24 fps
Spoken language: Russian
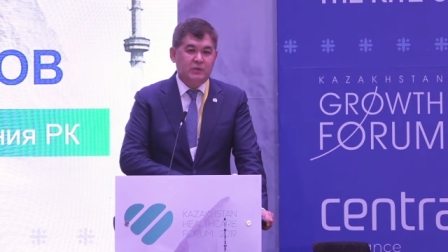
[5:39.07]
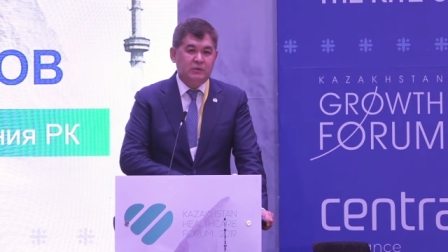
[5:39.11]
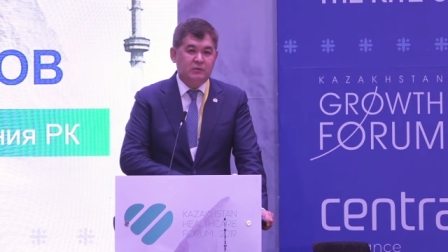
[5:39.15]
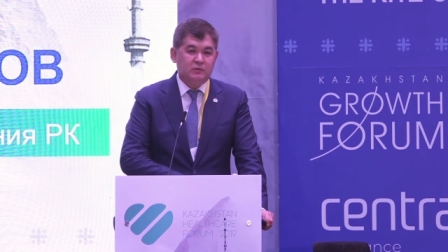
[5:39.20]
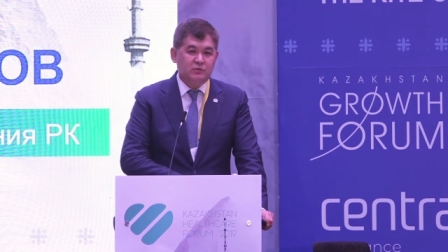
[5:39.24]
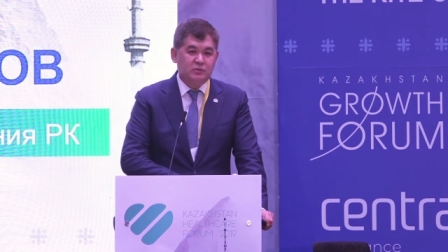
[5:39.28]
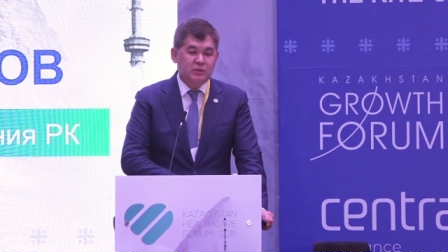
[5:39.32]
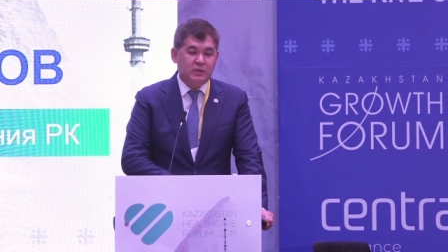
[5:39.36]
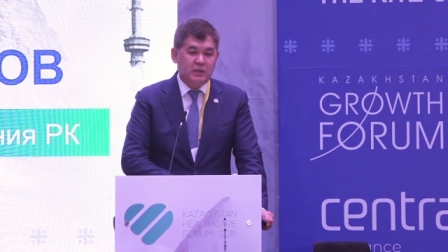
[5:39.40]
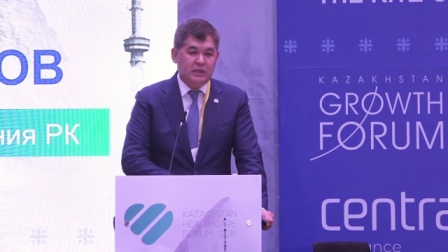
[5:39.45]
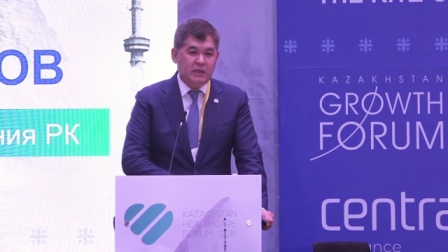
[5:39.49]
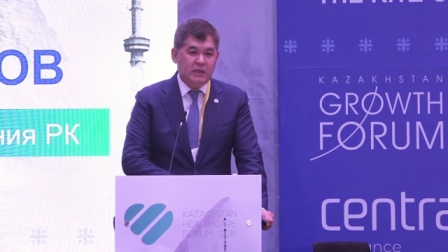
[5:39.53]

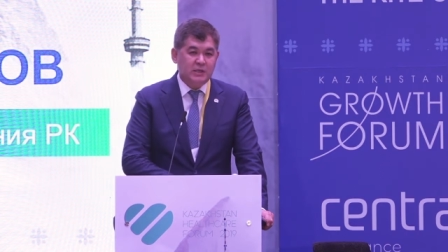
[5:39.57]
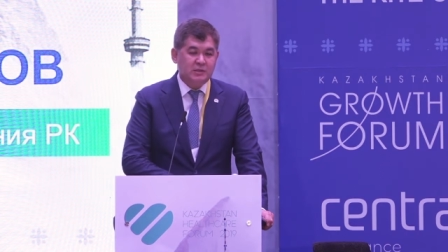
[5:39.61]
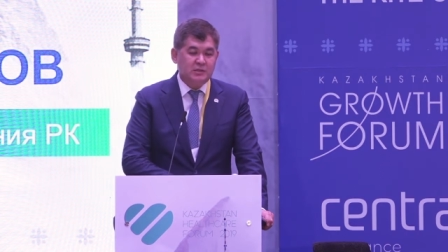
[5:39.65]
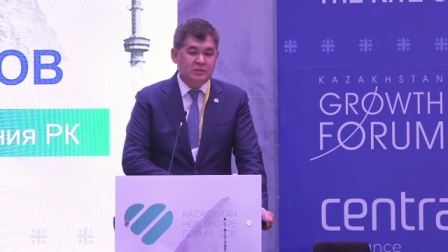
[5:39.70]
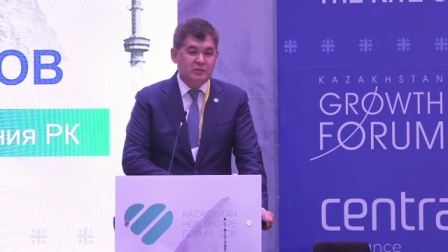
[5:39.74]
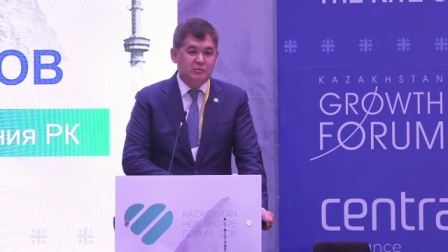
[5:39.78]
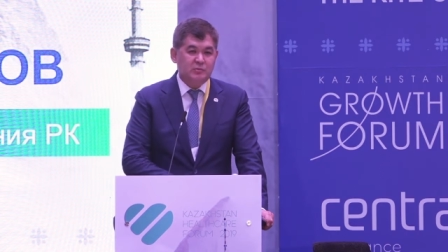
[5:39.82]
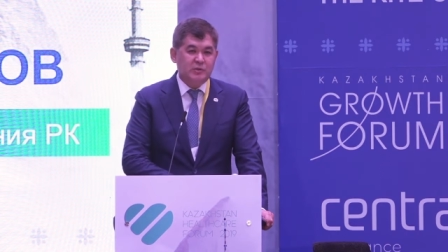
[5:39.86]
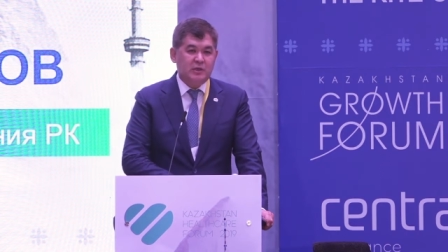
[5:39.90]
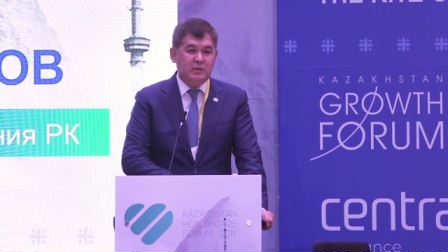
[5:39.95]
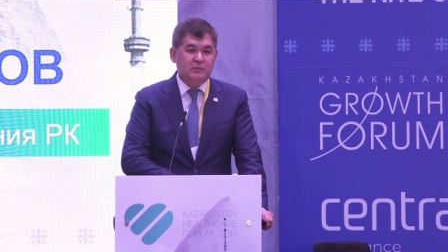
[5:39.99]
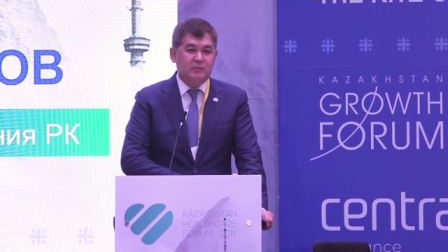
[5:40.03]
нужны
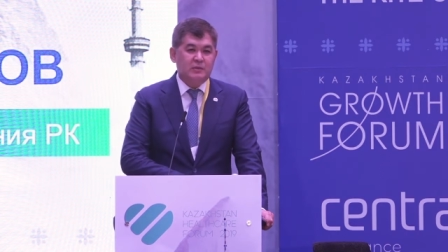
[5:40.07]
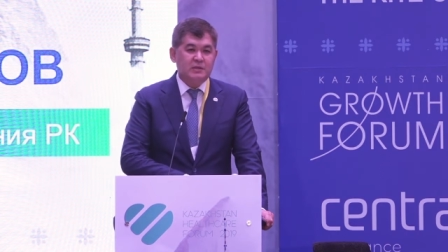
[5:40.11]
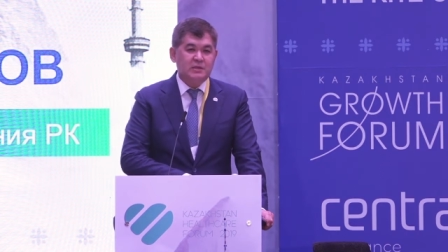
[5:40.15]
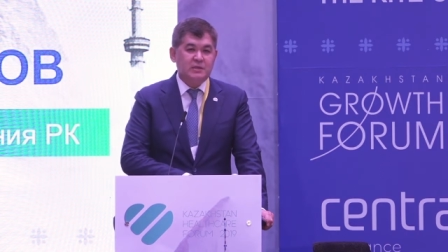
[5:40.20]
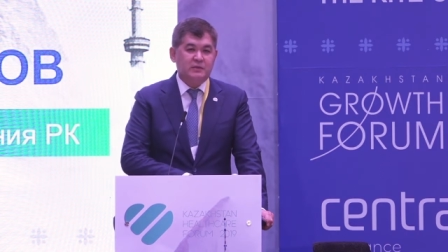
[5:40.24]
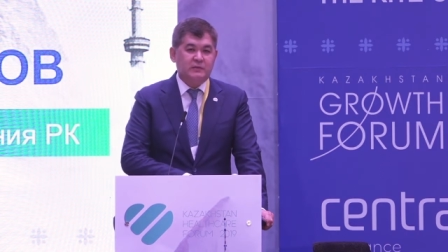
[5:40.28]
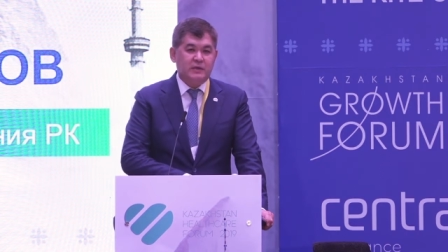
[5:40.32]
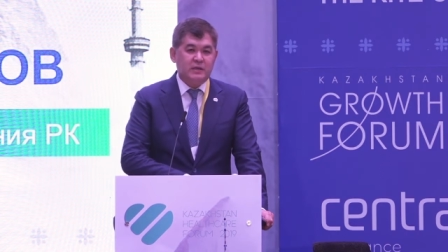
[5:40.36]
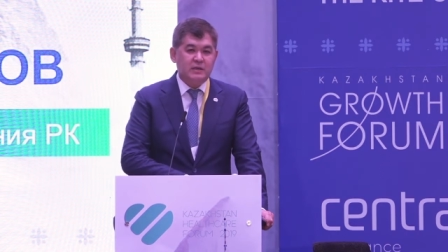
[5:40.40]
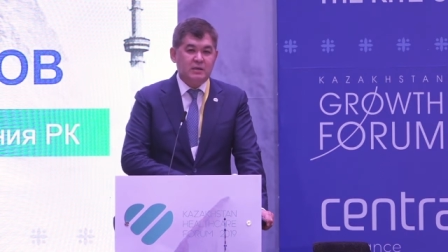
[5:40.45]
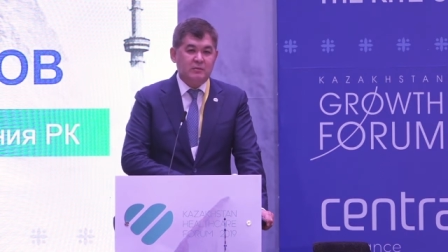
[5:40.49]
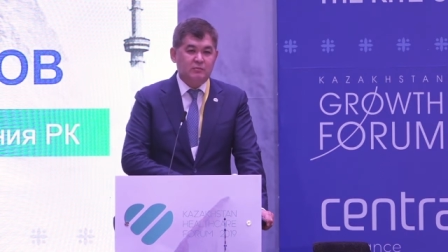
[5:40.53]
качественные
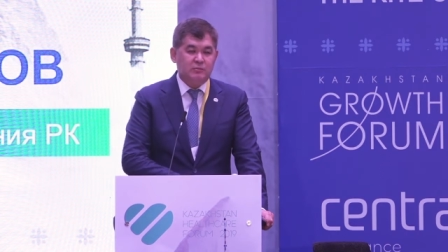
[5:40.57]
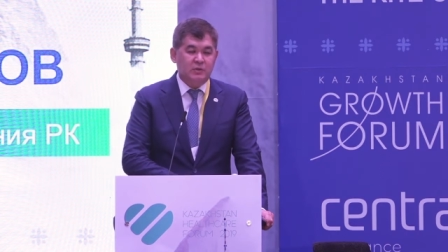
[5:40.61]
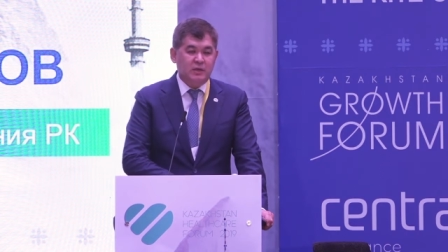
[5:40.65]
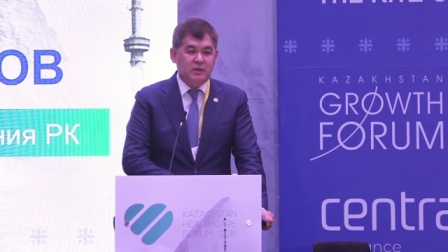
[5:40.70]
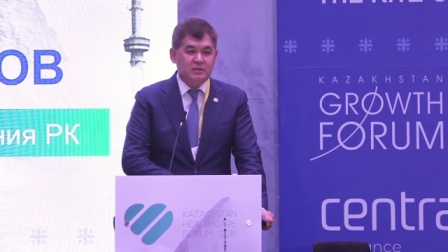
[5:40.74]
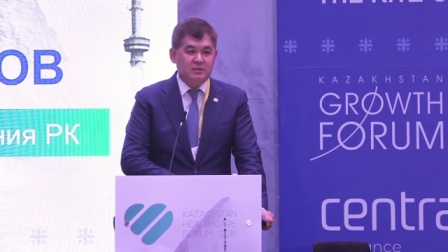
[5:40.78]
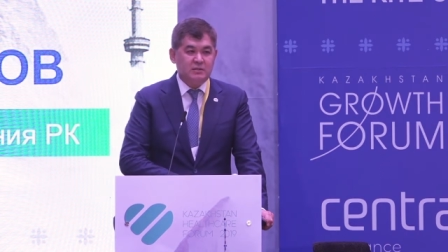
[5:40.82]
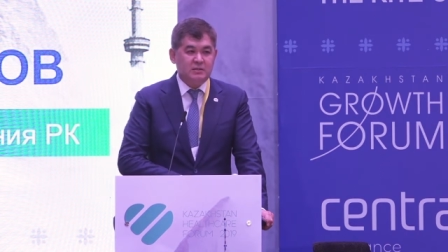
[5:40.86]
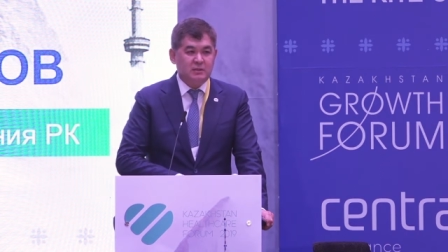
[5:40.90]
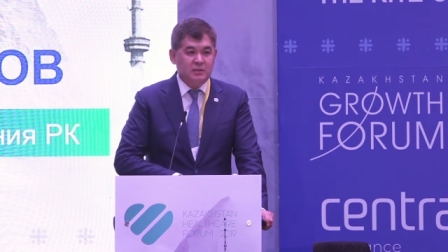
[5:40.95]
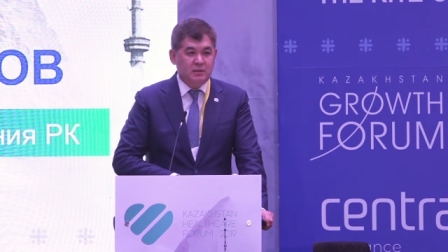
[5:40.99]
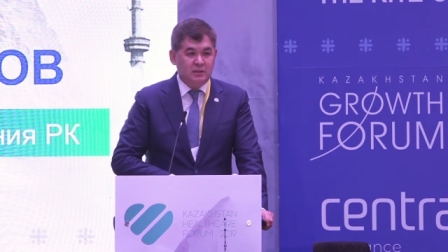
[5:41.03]
преобразования.
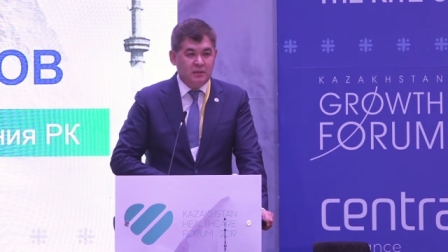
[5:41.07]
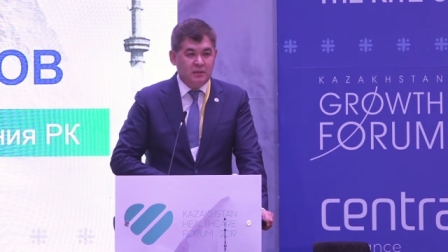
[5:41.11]
Без